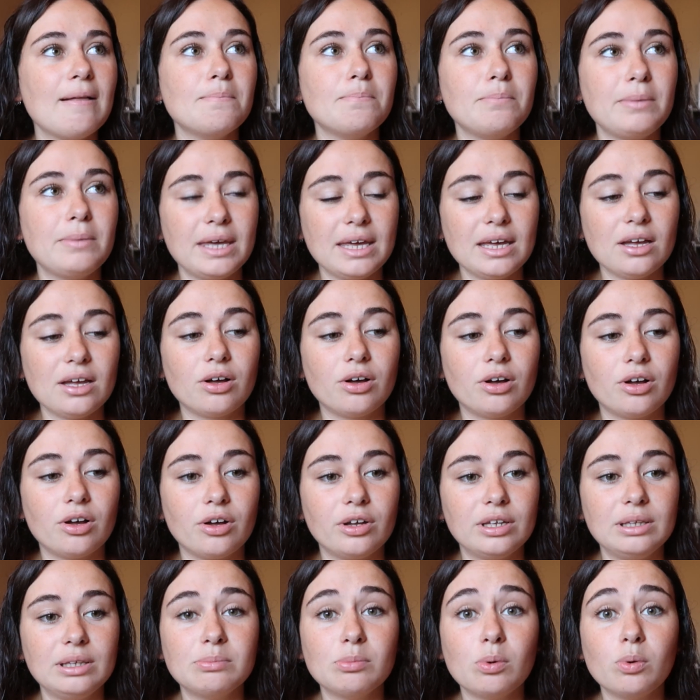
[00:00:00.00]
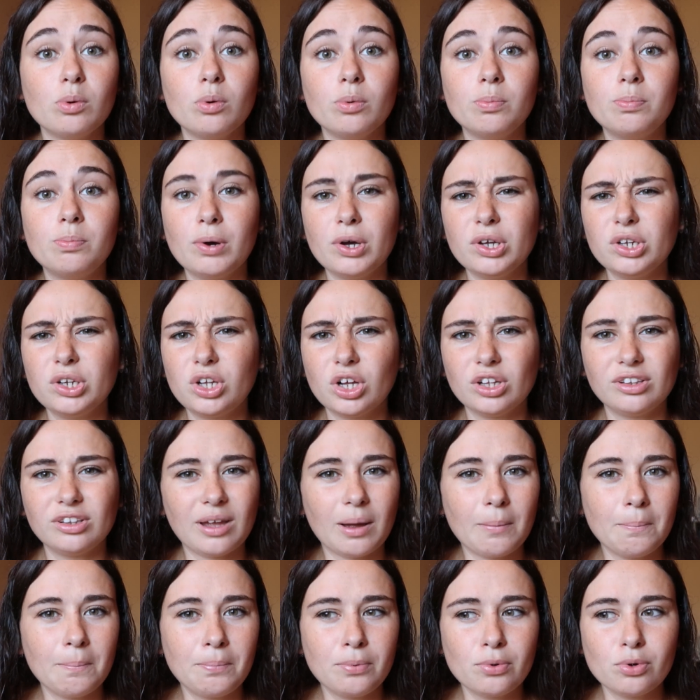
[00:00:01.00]
Mais il me
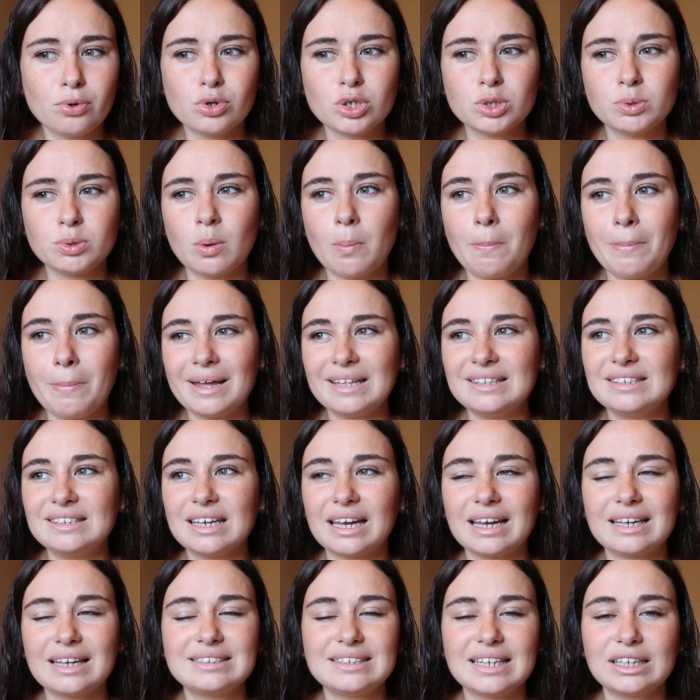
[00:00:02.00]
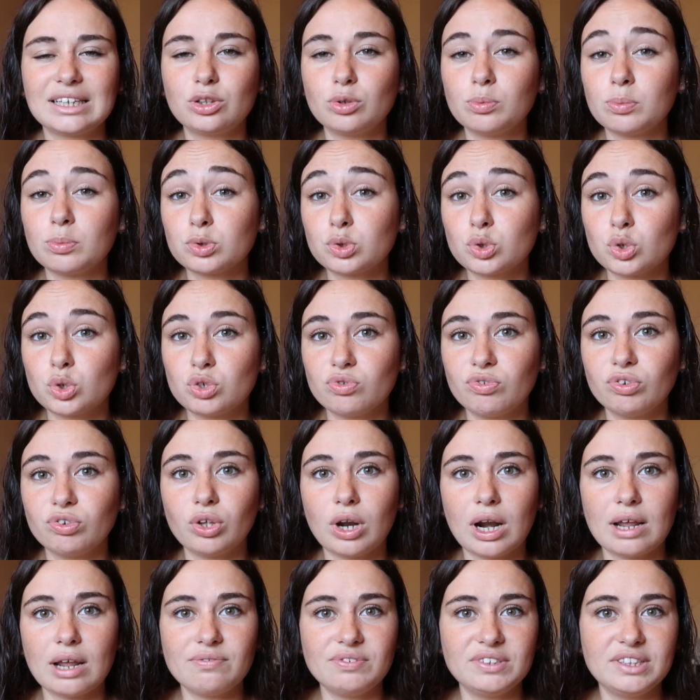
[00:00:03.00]
boycotte un peu, je peux pas dire exactement ce que je
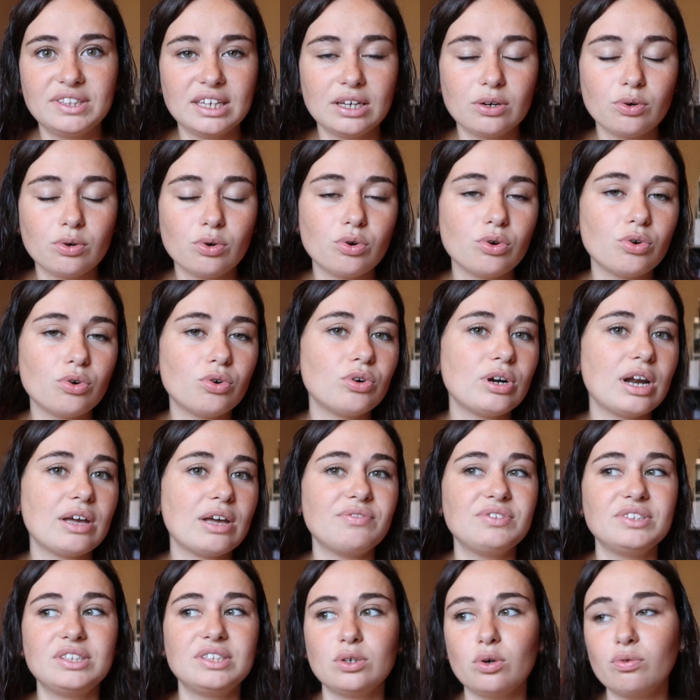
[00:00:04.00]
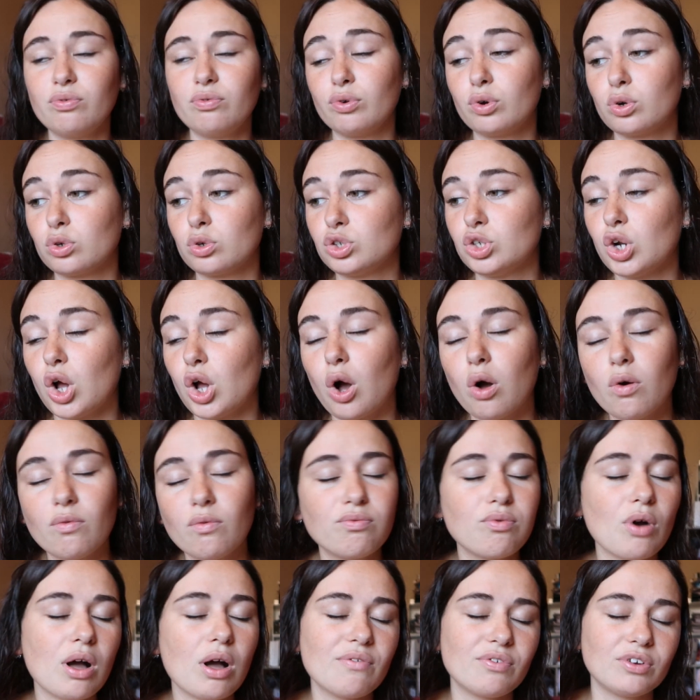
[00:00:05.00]
veux dans la vidéo. La vidéo, faut que je le
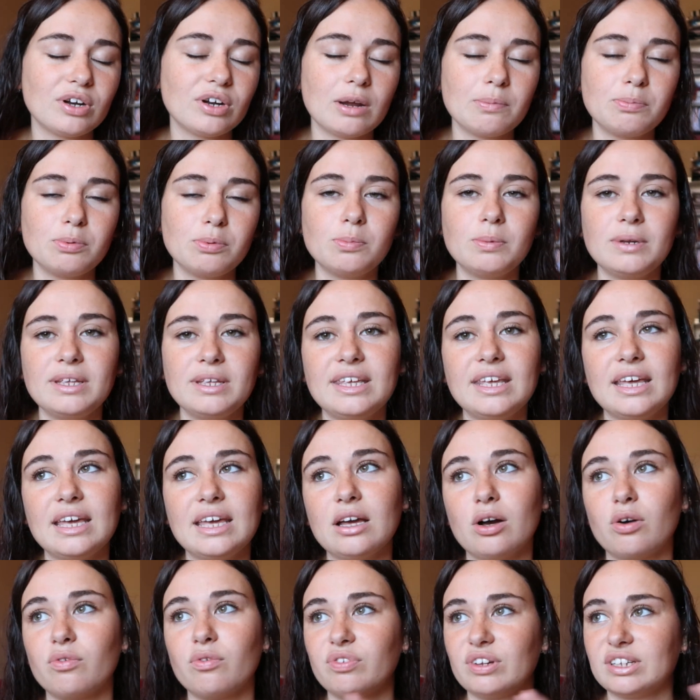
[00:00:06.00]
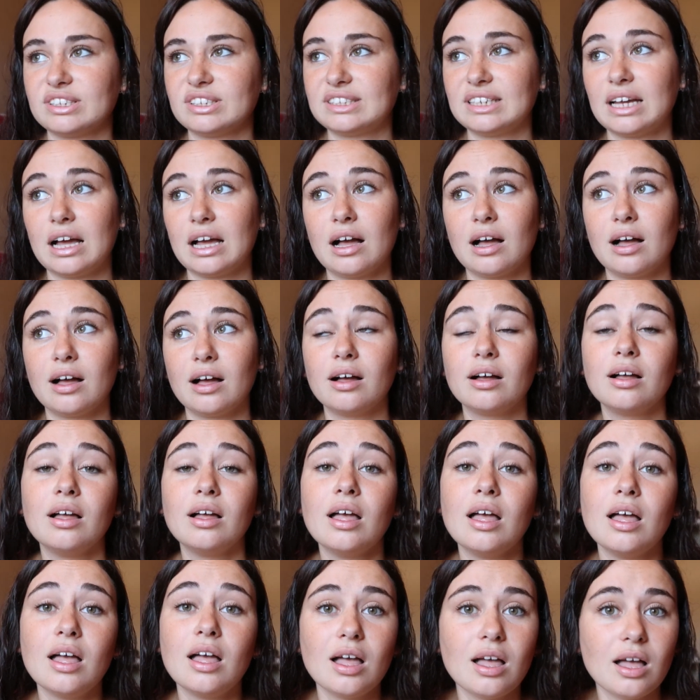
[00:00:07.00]
renvoie avant de la publier. Enfin, c'est un
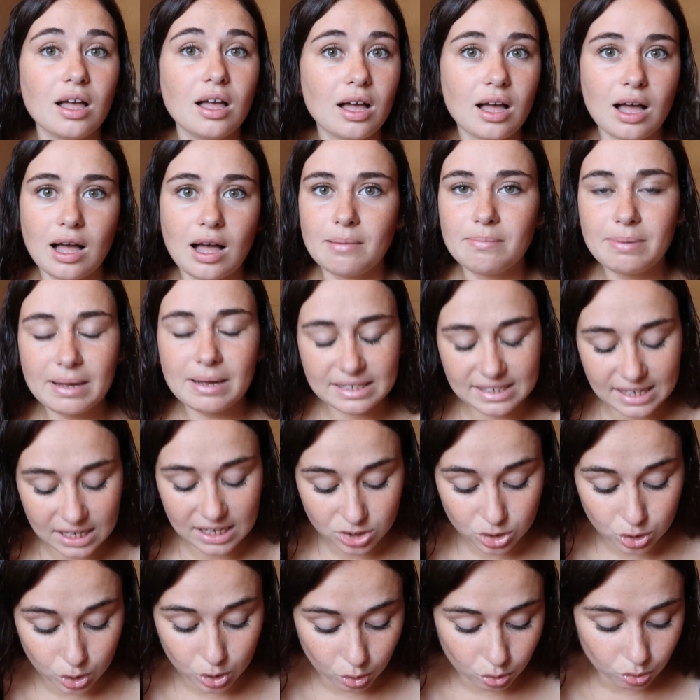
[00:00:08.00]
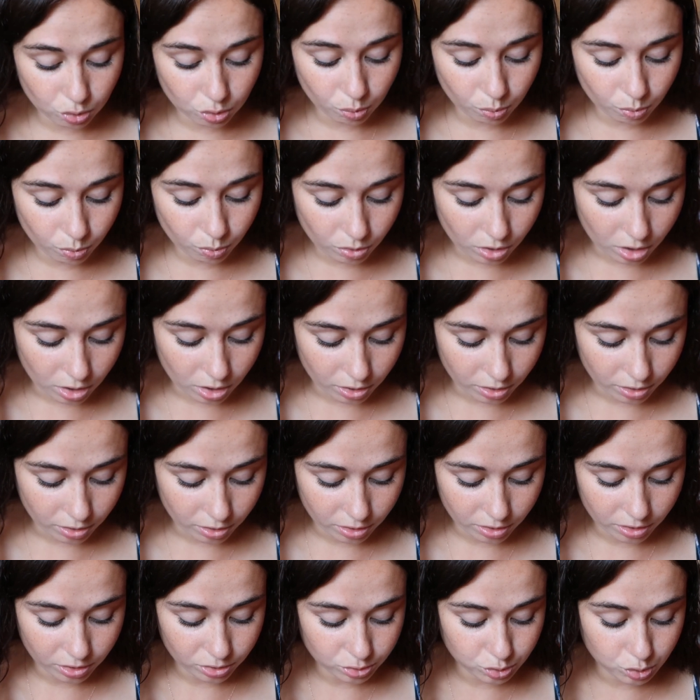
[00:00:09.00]
un bazar sans nom
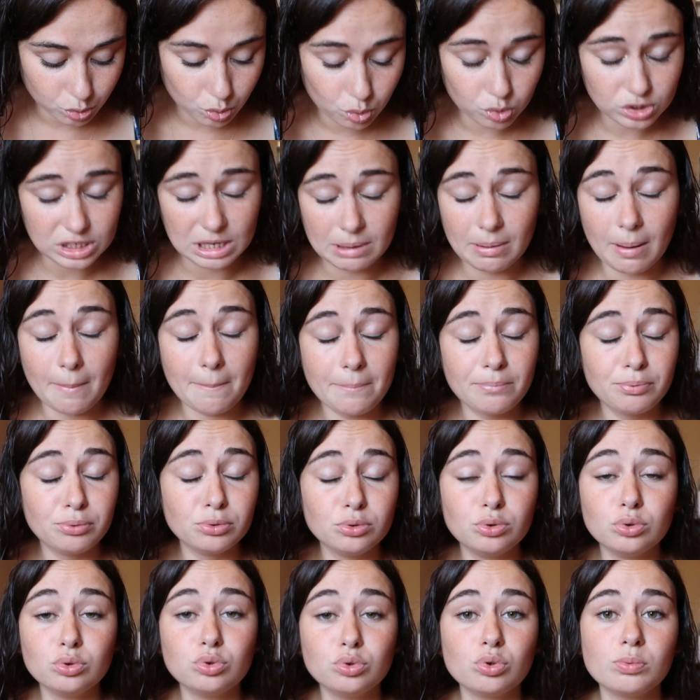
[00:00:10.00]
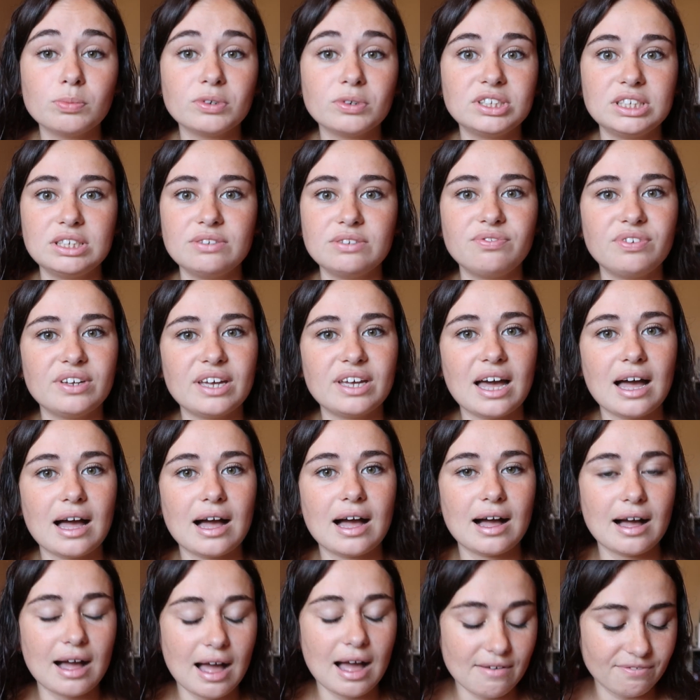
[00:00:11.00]
euh, du coup ça m'a plus du tout motivé euh,
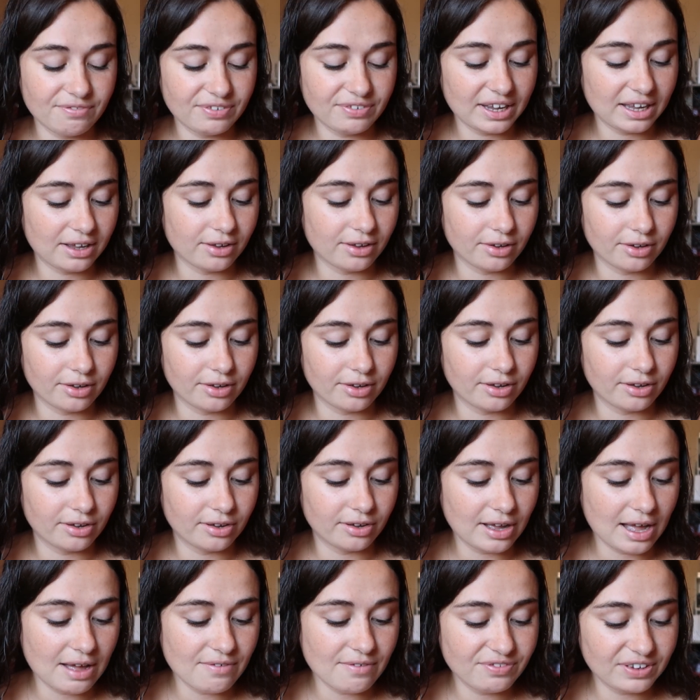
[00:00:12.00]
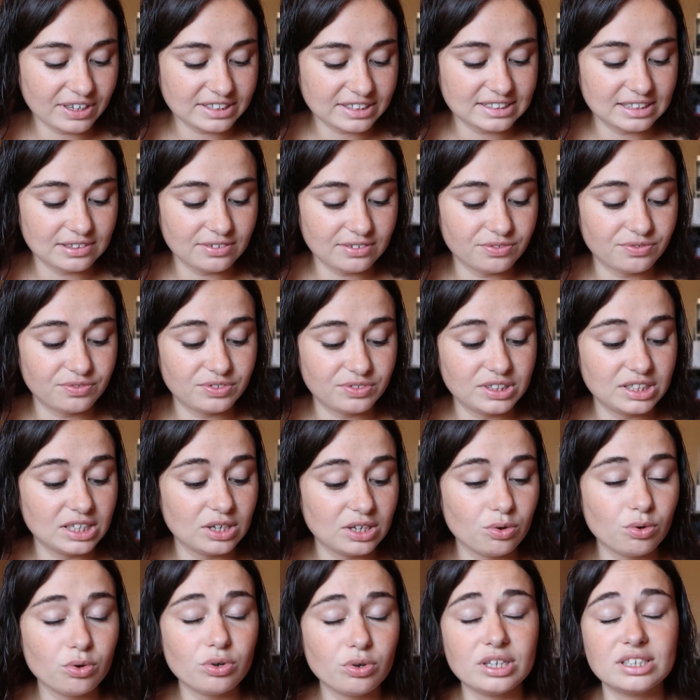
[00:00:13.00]
à, faire, ces
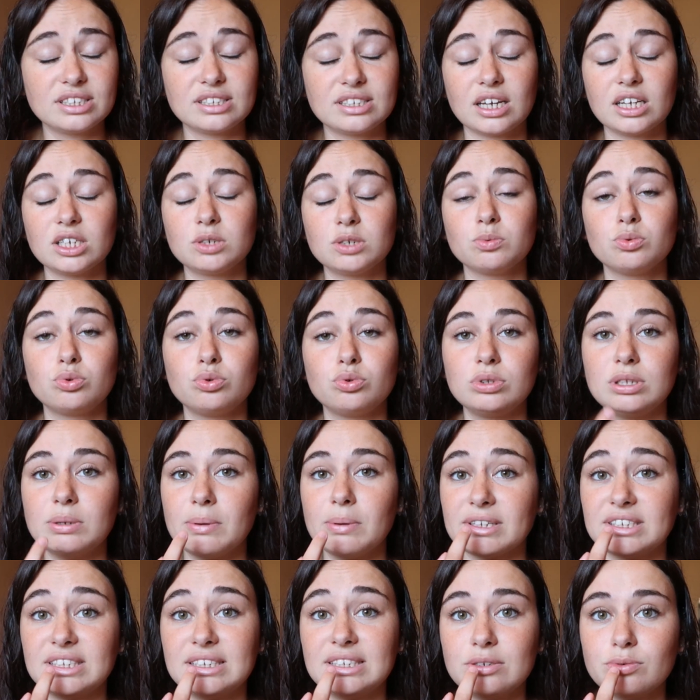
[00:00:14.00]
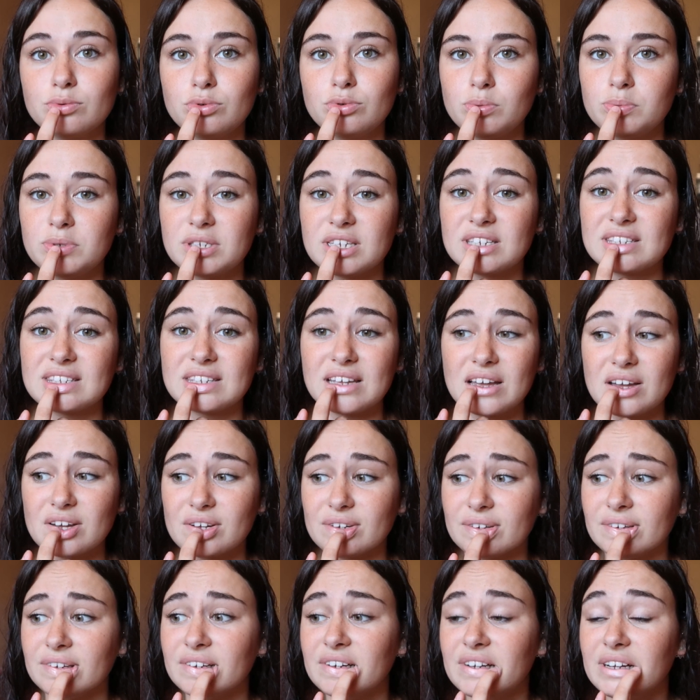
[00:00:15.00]
vidéos et c'est vrai que je me suis dit bah, si YouTube c'est
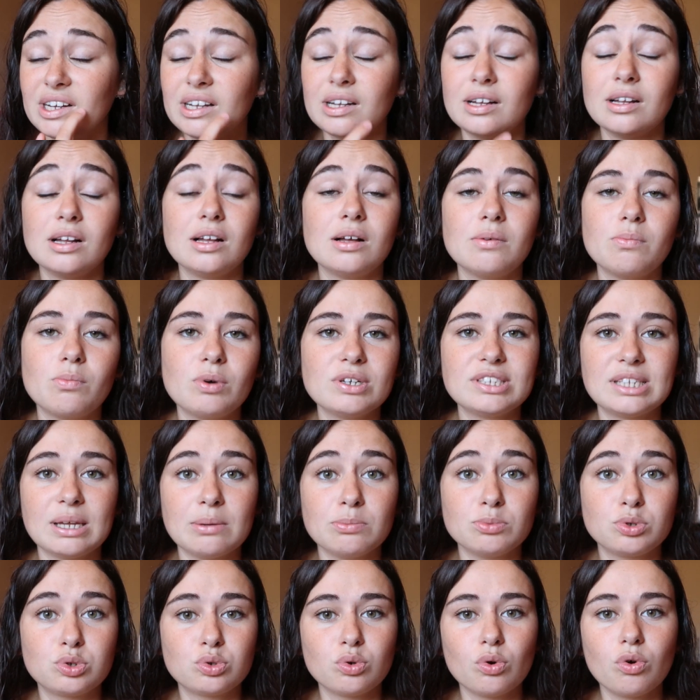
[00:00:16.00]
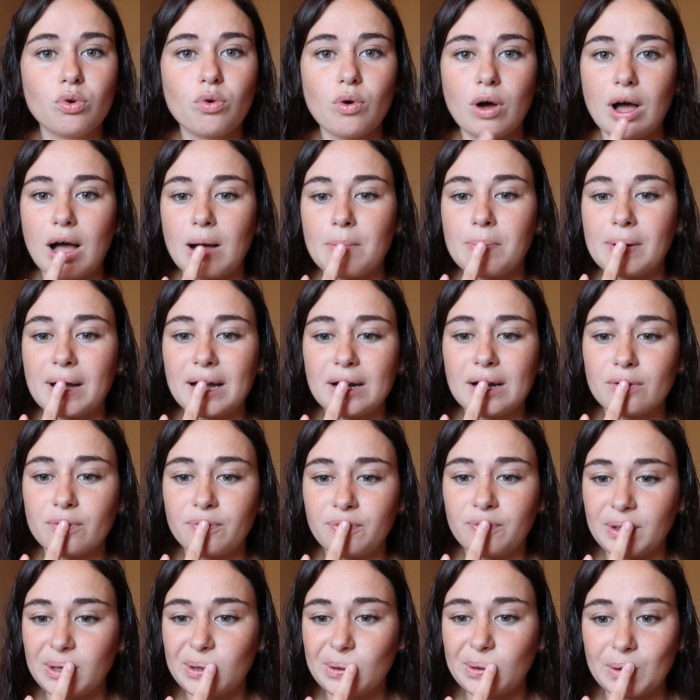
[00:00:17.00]
ça euh, moi ça me saoule quoi après
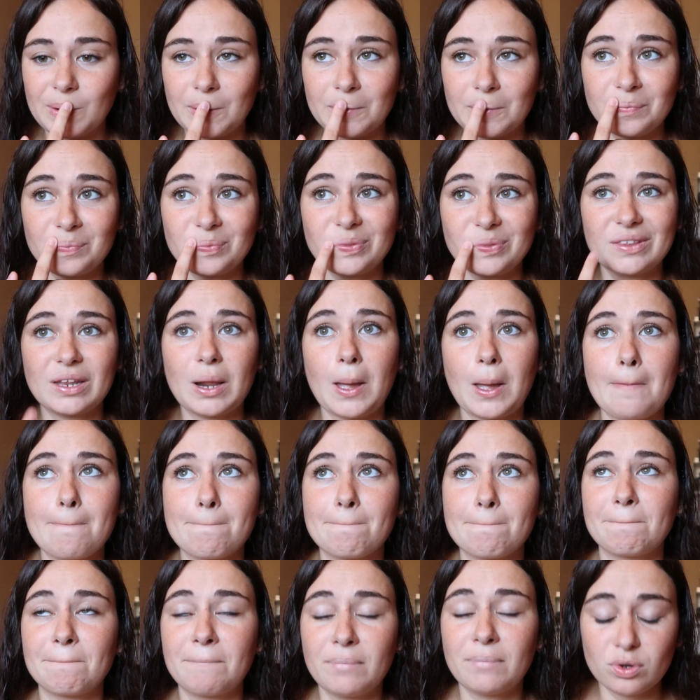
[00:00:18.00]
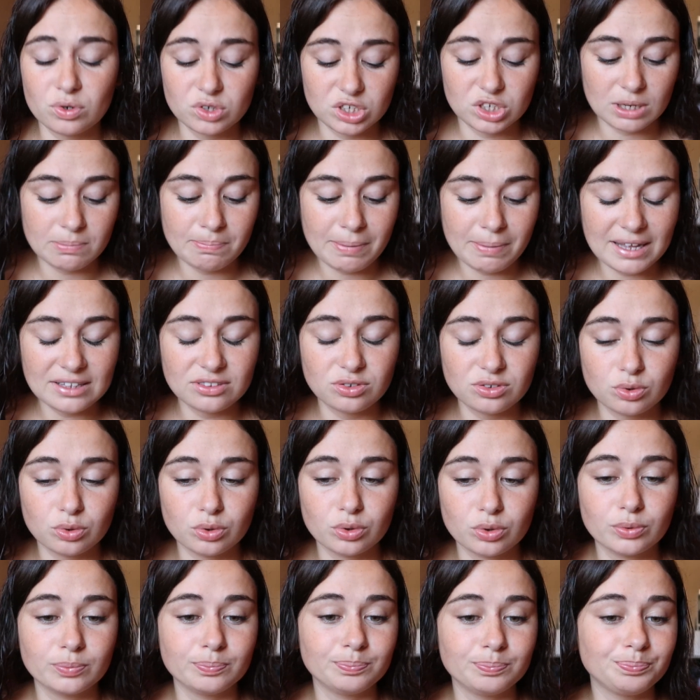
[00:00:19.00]
le fait que que j'ai pas
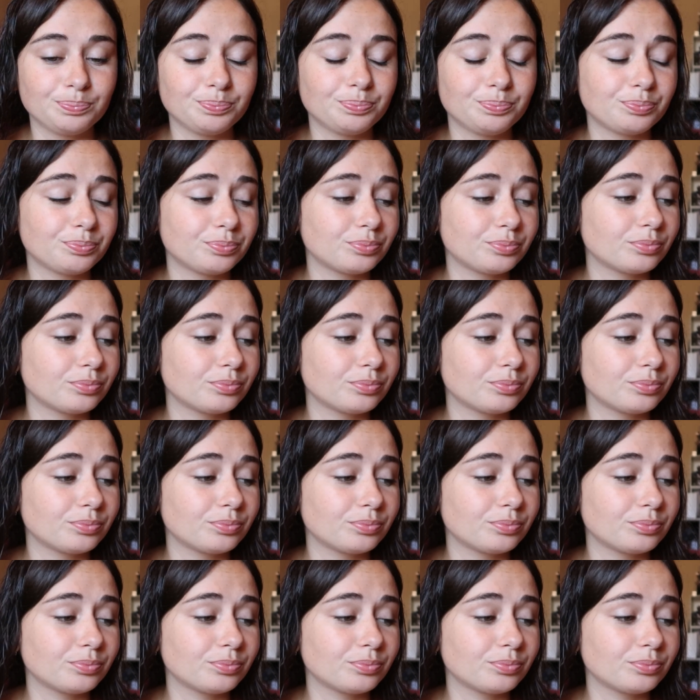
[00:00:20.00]
de